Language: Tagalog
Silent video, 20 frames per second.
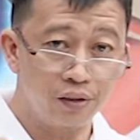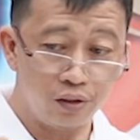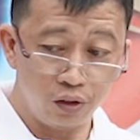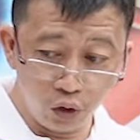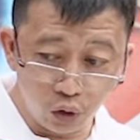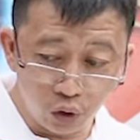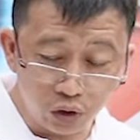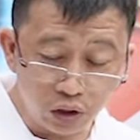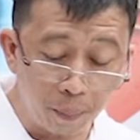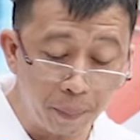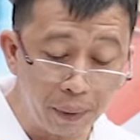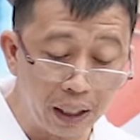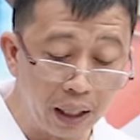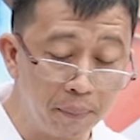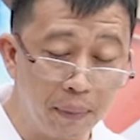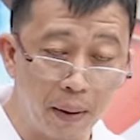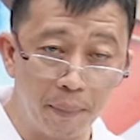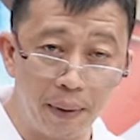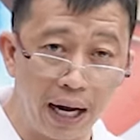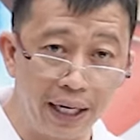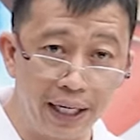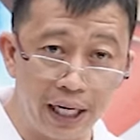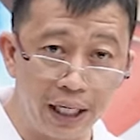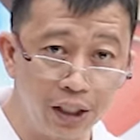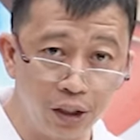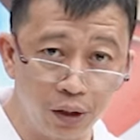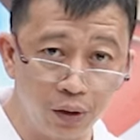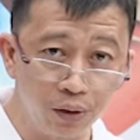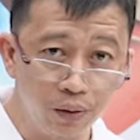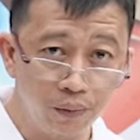doon sa pinagbabadan
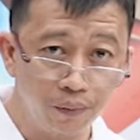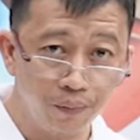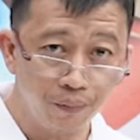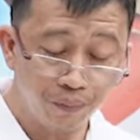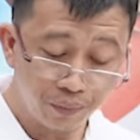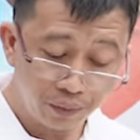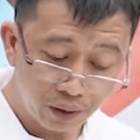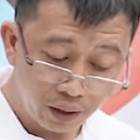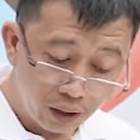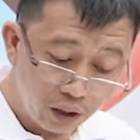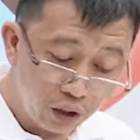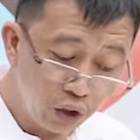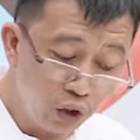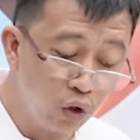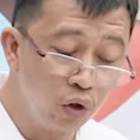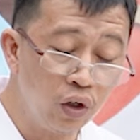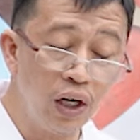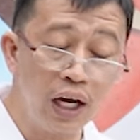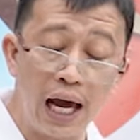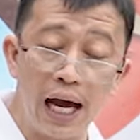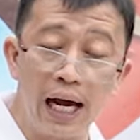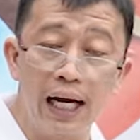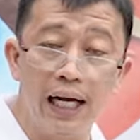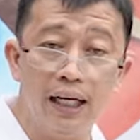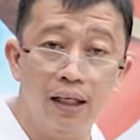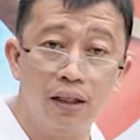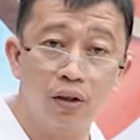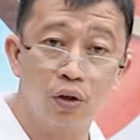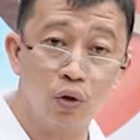nyo, yun lang.